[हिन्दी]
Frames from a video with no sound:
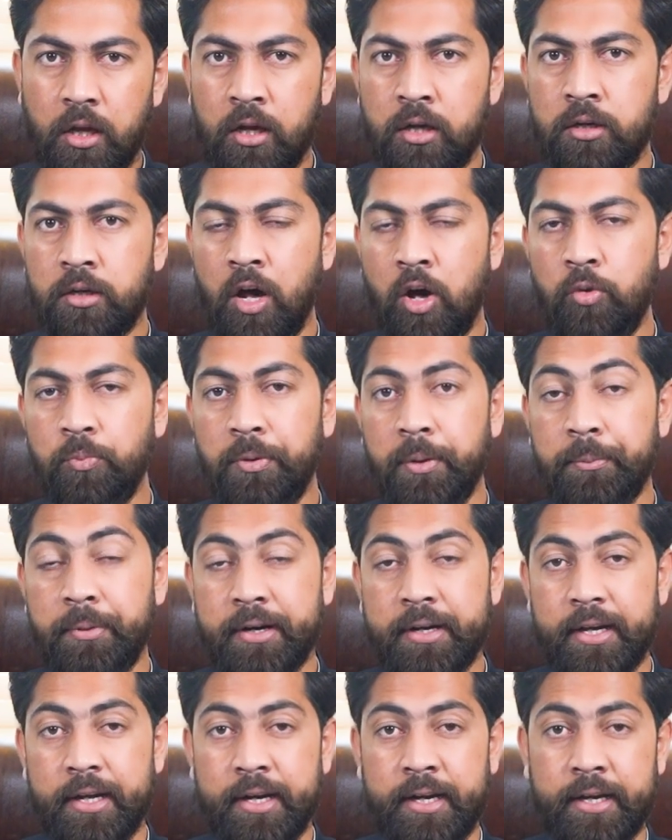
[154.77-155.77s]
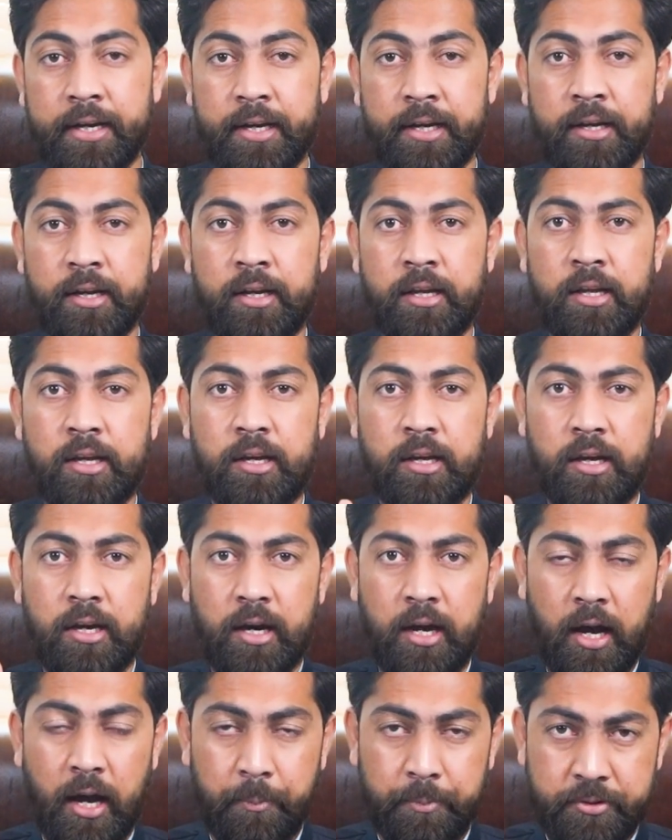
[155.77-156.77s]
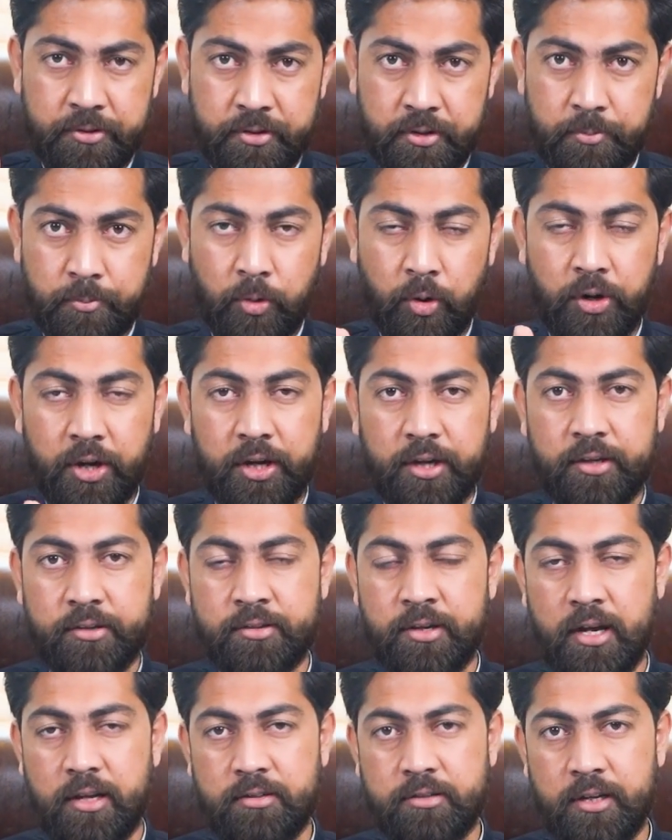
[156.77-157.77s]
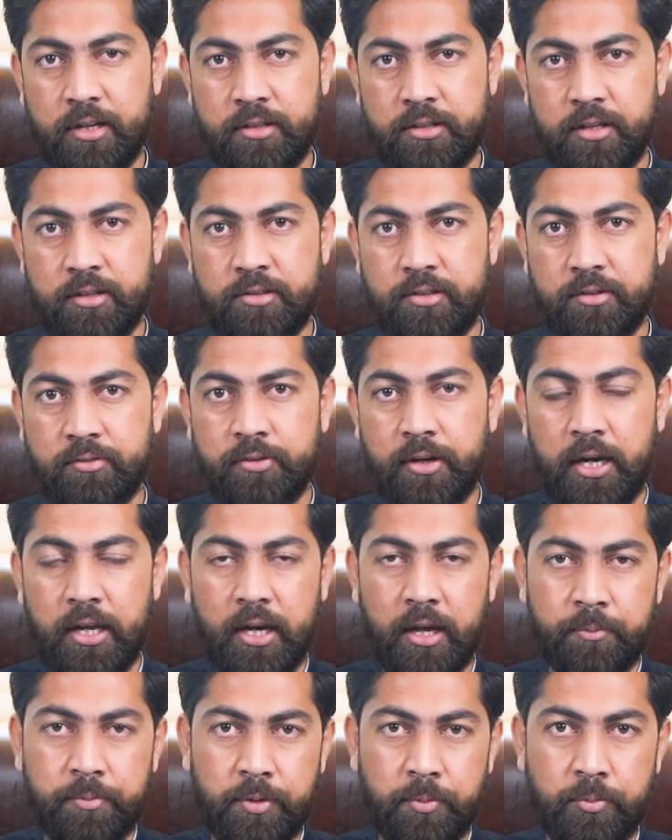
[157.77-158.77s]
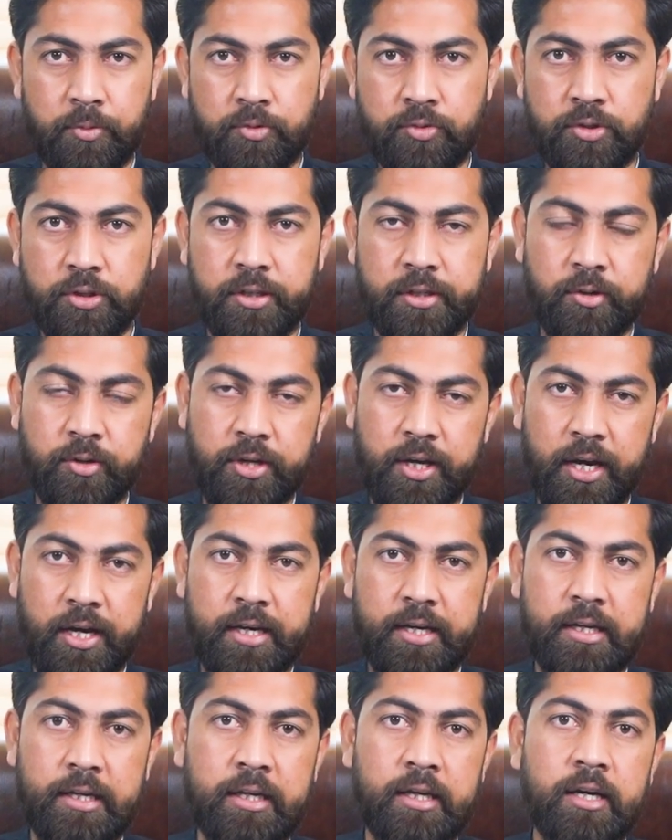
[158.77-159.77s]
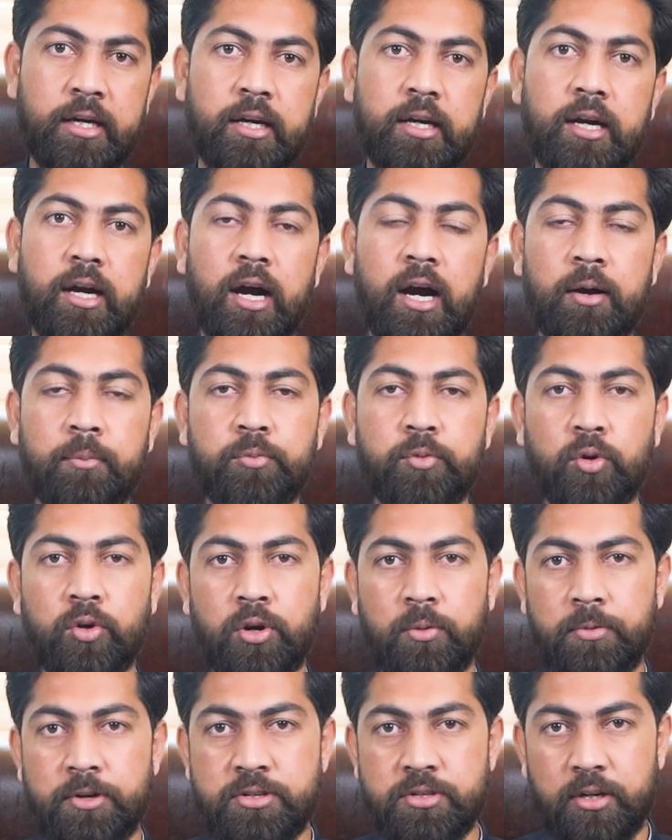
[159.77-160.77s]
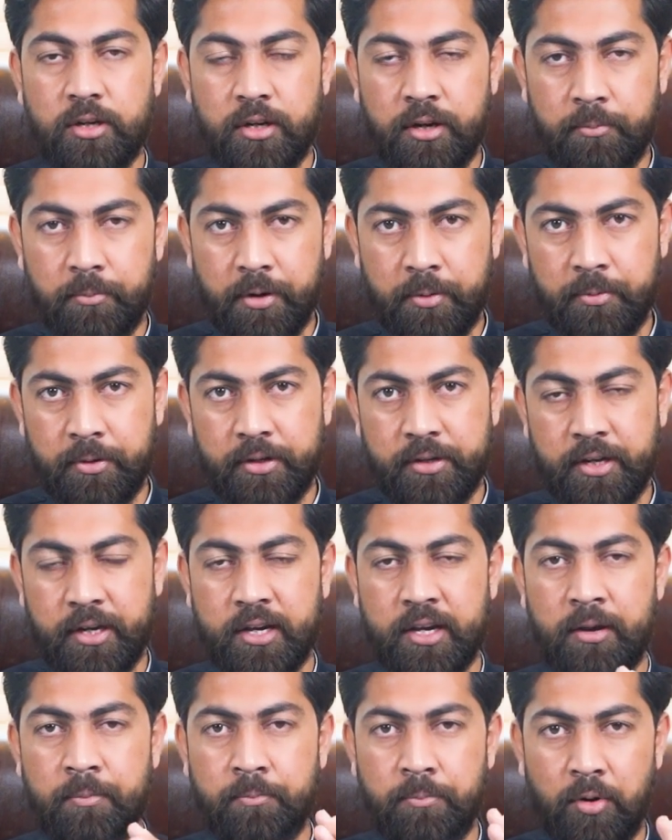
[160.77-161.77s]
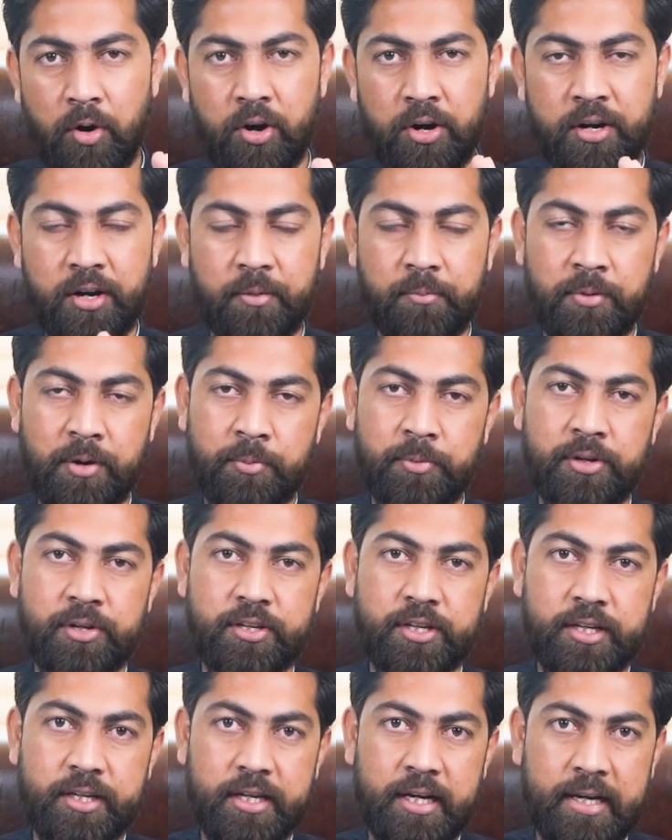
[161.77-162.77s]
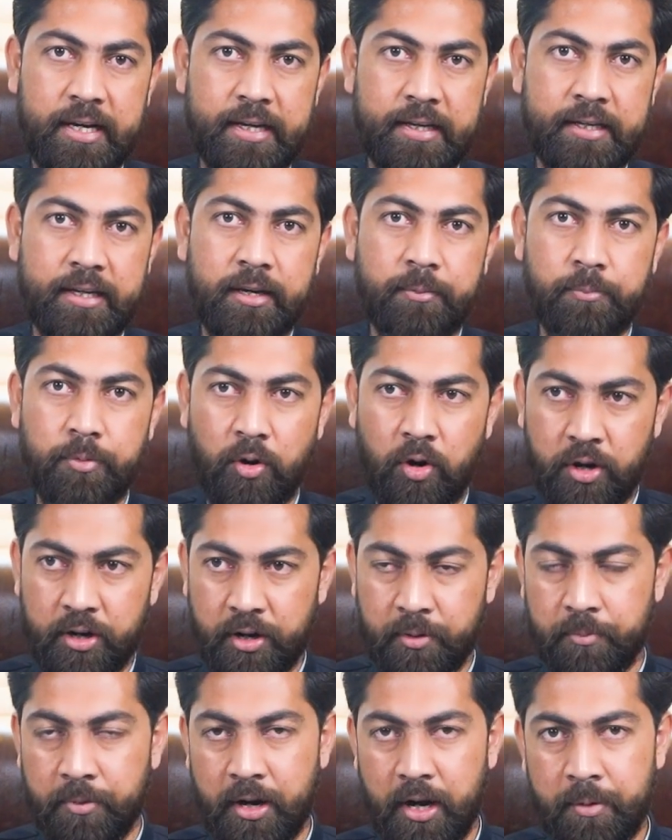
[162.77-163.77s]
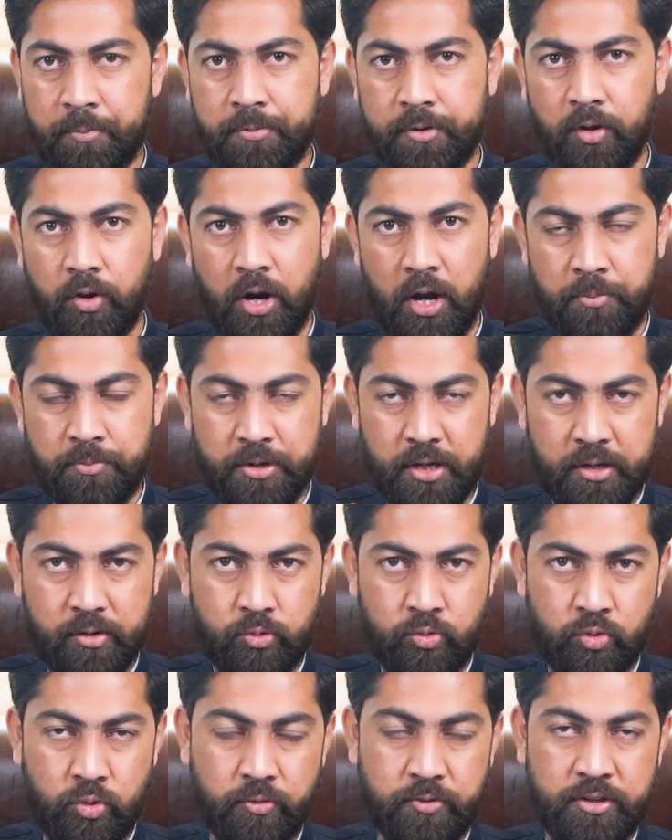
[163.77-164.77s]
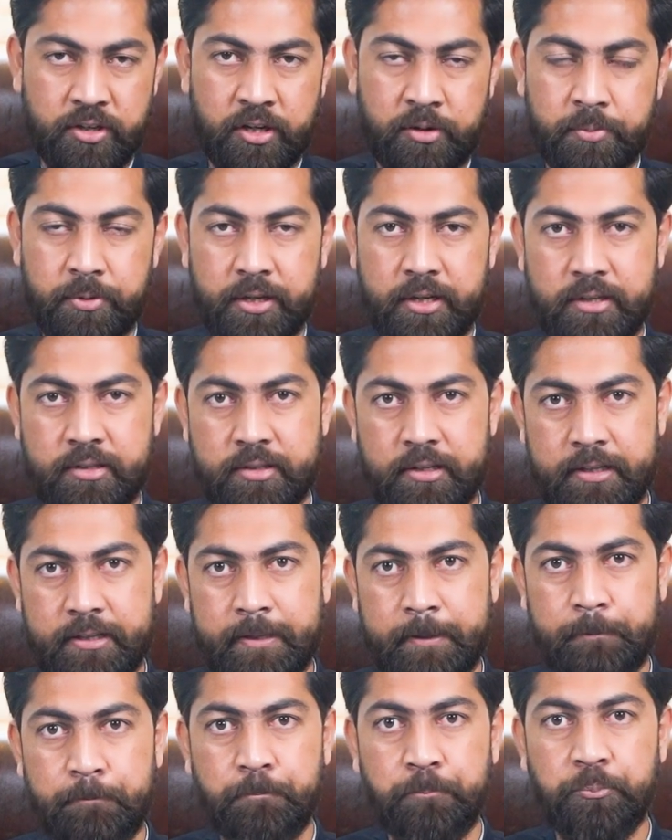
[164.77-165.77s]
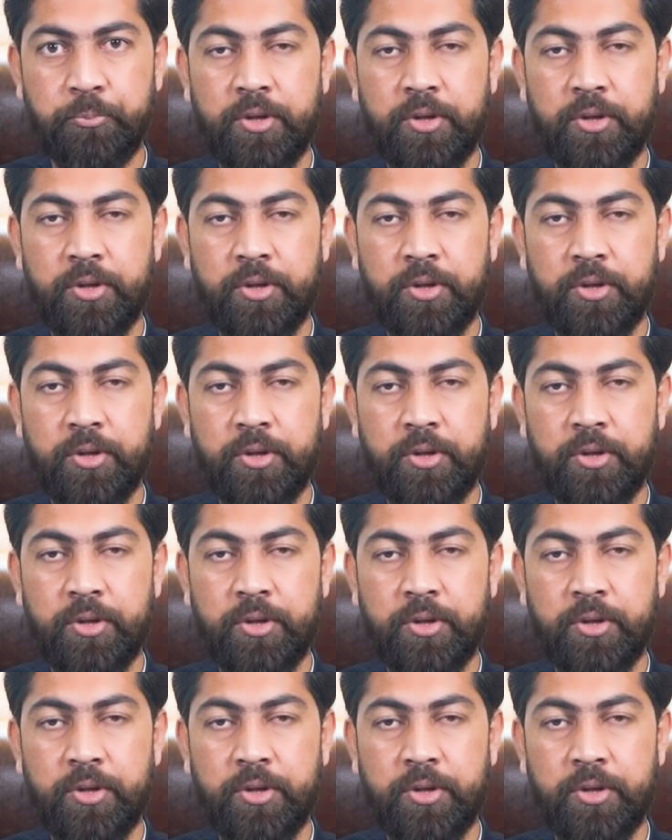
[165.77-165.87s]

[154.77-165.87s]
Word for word: डाउन पेमेंट करेंगे आप इसकी बुकिंग के साथ साथ जैसे ही फ़ाइल आपकी प्रोसीड होकर आएगी आपको कमर्शियल नंबर मिल जाएगा प्लॉट नंबर मिल जाएगा कि ये प्लॉट नंबर आपके और आप जाके उसको विज़िट भी कर सकते हैं